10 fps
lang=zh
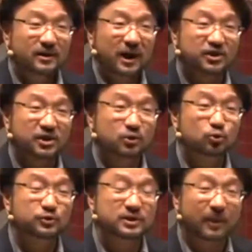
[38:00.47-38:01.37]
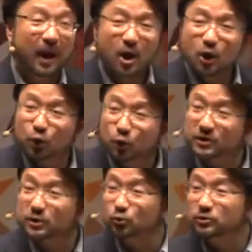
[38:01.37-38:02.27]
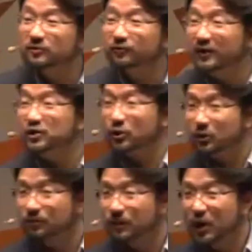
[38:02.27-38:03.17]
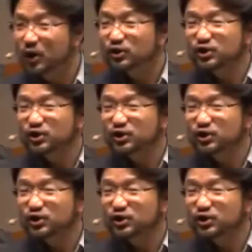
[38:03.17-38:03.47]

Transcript: 他写的书是什么？Christus Victor，是